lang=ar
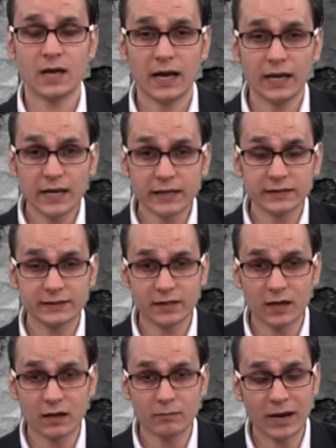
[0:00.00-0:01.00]
هلا
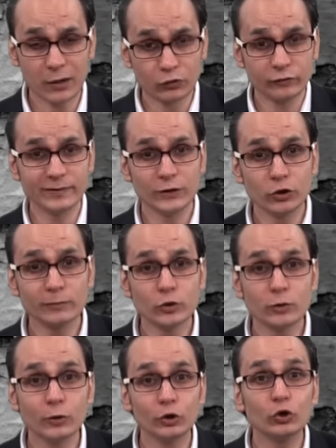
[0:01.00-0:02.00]
النظام معروف من يوم
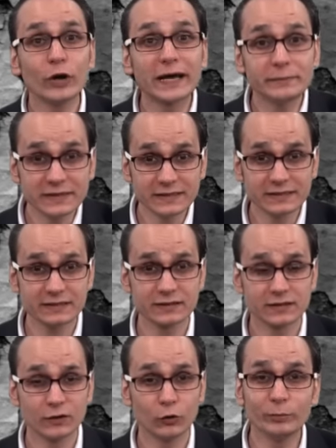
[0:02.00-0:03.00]
يومه إنه خبيث
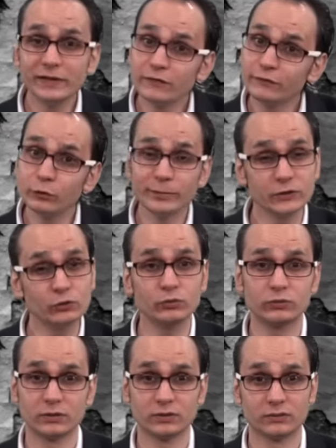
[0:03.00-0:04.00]
وبلف وبيدور
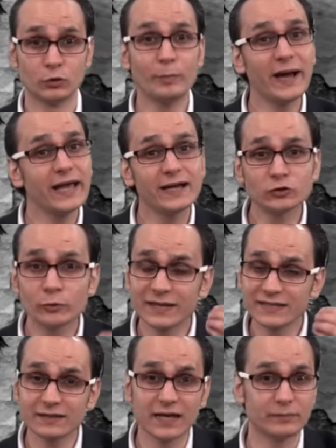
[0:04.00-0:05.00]
وبحياته ما
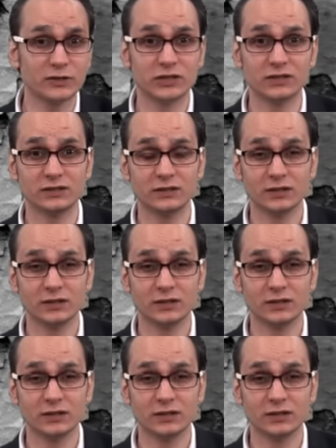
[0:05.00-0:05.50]
صدق بشي